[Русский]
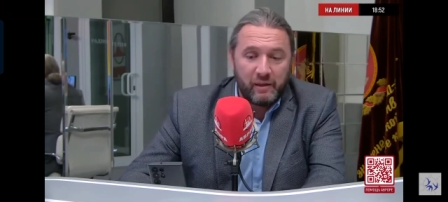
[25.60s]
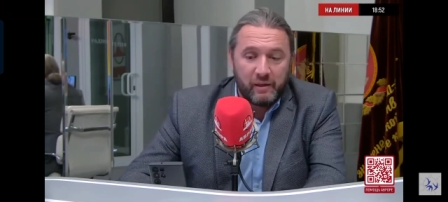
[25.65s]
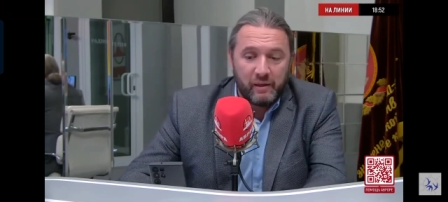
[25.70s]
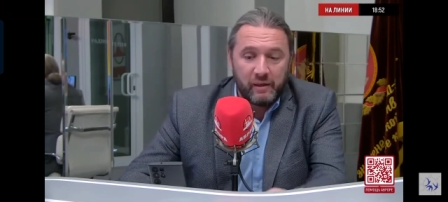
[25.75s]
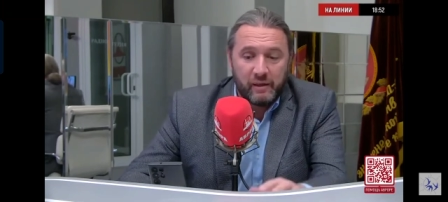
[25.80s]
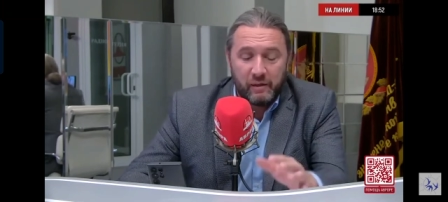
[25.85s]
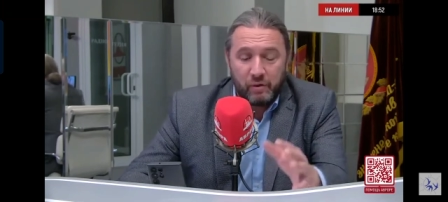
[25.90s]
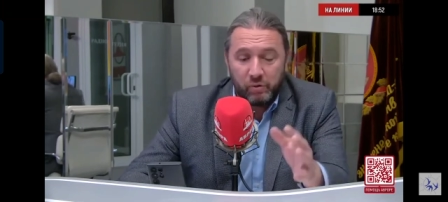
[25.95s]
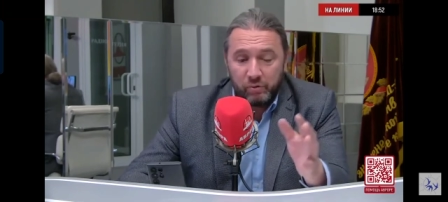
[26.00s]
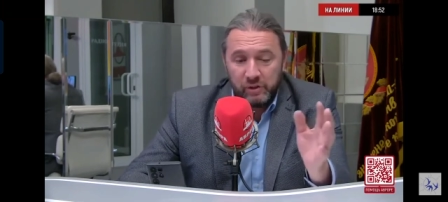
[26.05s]

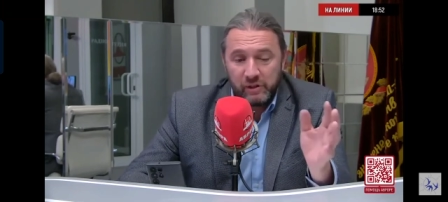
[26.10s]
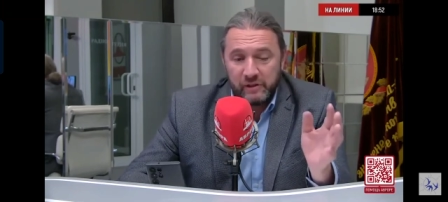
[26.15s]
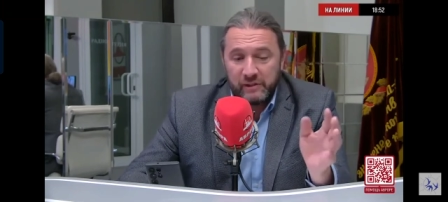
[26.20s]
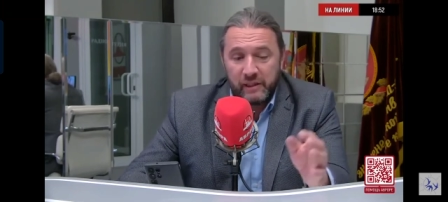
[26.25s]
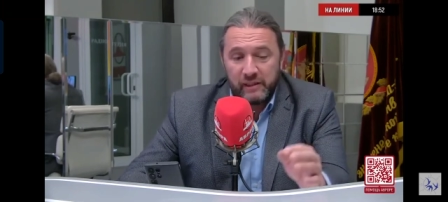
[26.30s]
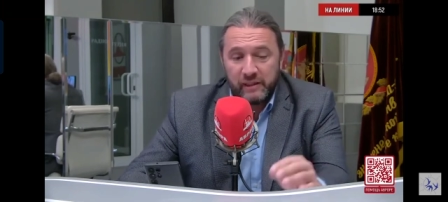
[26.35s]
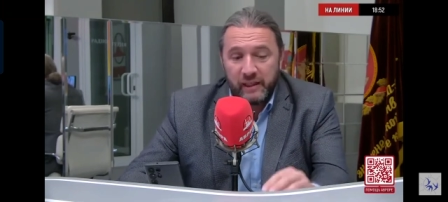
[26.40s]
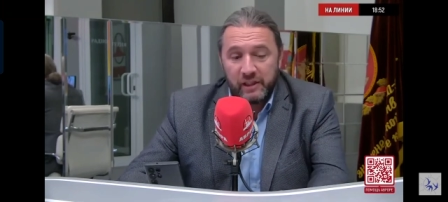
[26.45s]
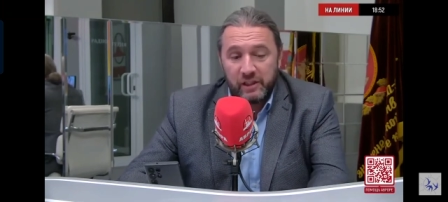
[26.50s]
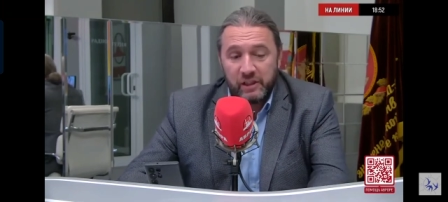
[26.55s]
э, у них
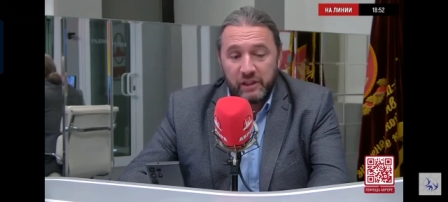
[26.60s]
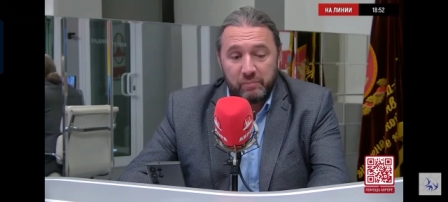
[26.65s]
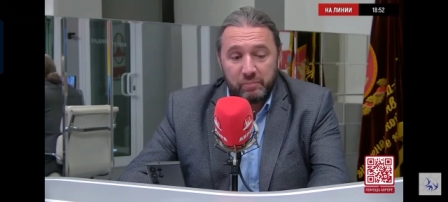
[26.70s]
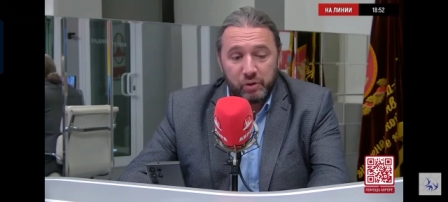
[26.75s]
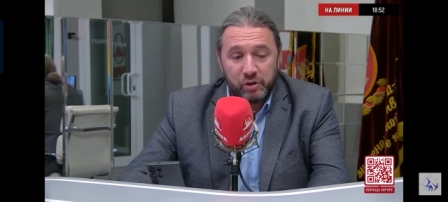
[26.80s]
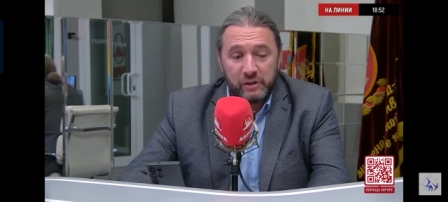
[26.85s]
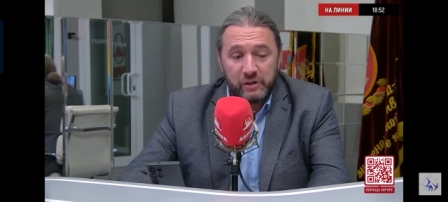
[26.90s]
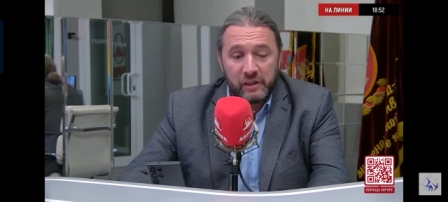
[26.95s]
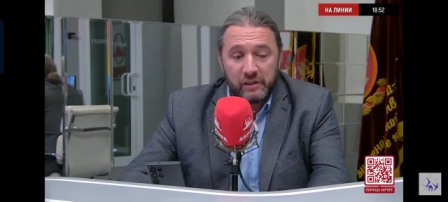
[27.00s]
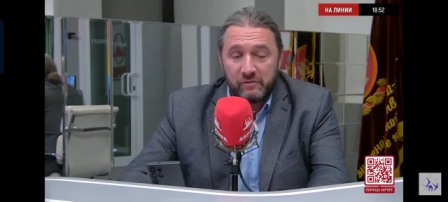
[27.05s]
задача
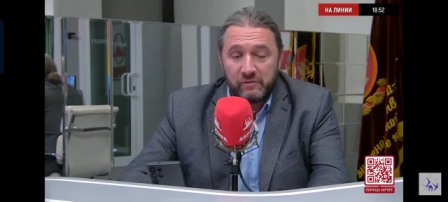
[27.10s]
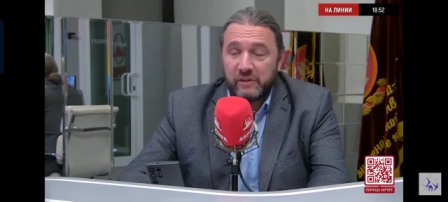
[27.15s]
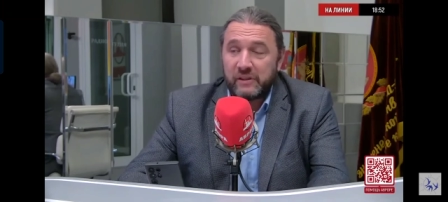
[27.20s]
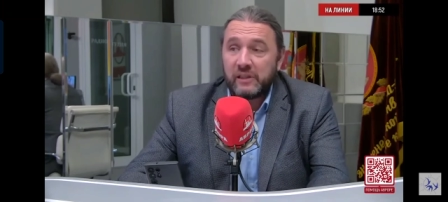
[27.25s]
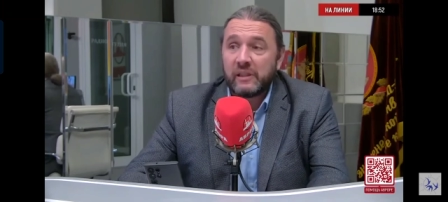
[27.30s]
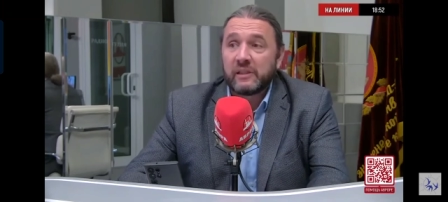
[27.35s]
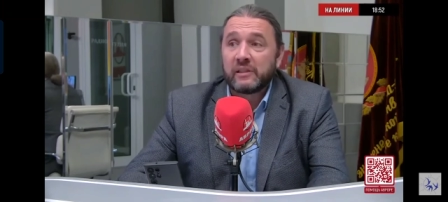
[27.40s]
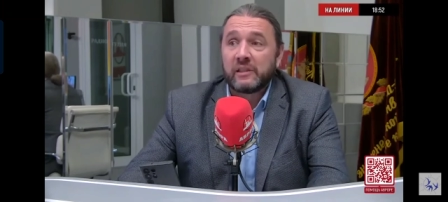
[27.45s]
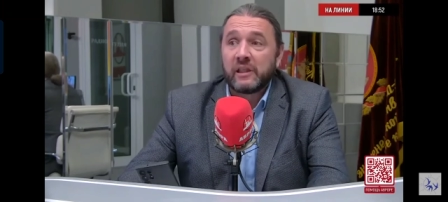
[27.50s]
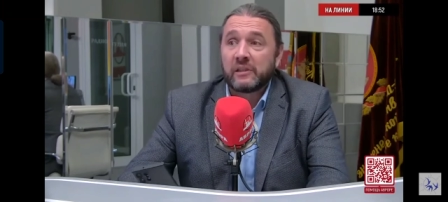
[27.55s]
просто
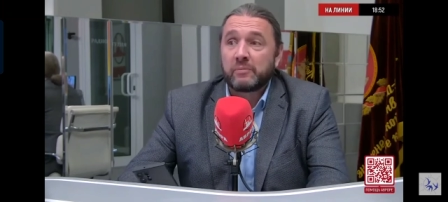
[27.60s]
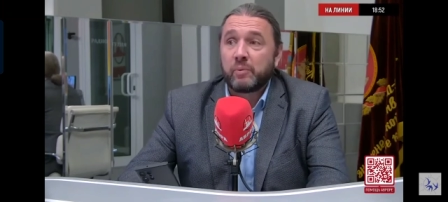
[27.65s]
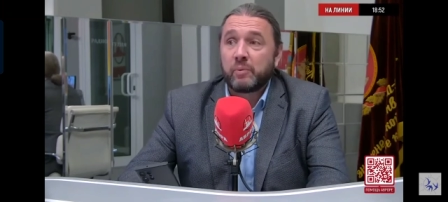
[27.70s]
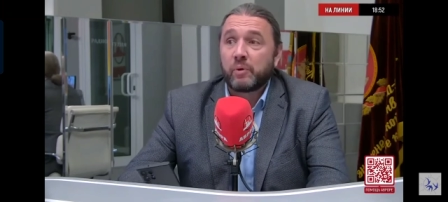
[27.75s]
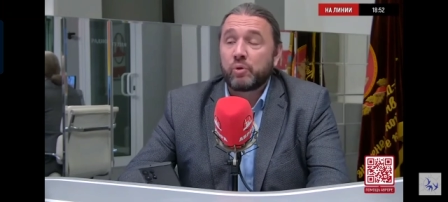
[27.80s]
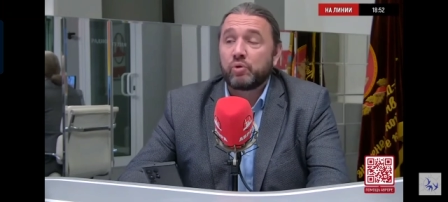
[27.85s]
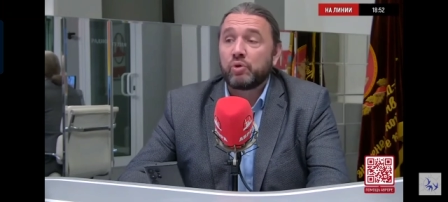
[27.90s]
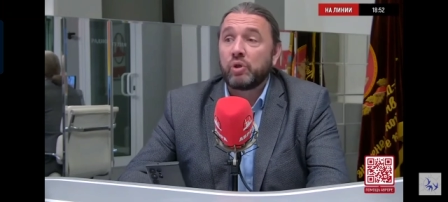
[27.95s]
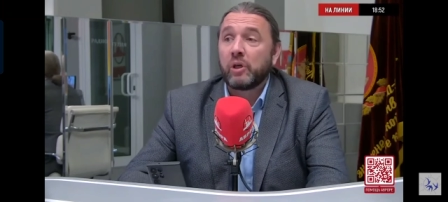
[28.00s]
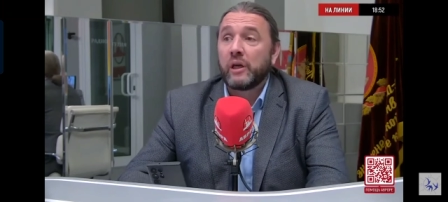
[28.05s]
развести нас
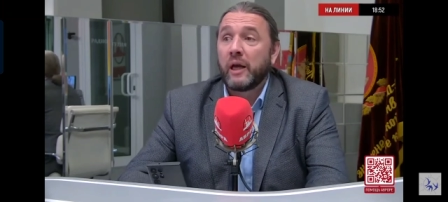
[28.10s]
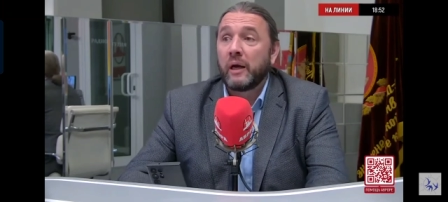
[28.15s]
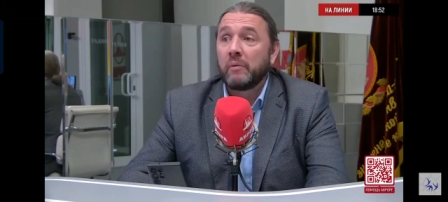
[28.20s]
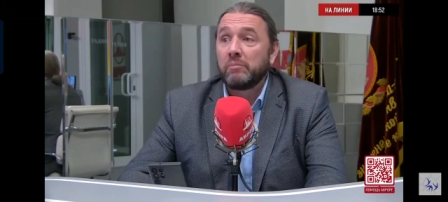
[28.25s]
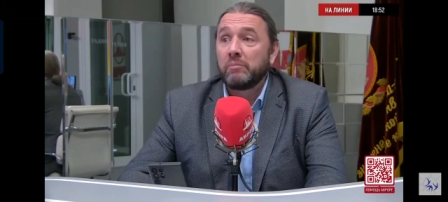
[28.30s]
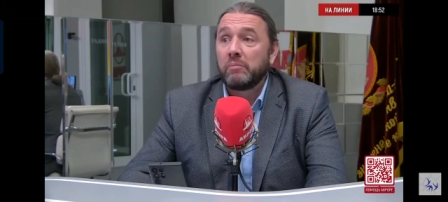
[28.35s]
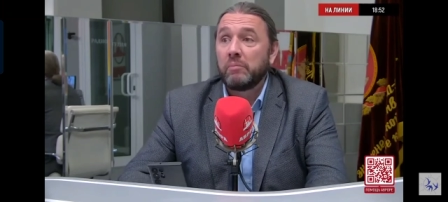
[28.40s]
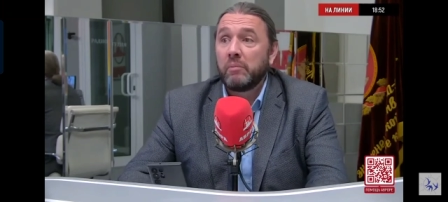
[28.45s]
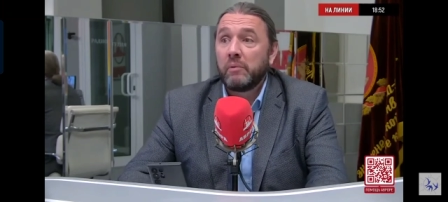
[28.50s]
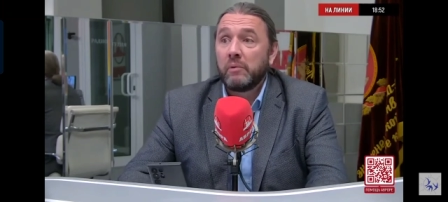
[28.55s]
по
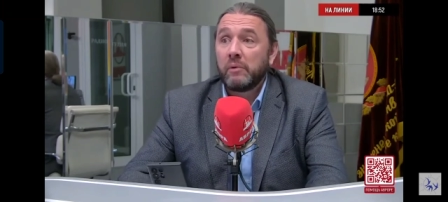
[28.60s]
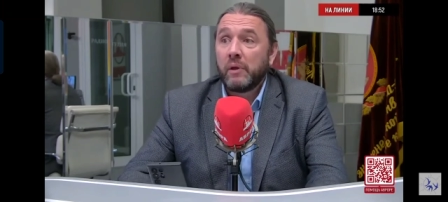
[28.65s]
ручейкам,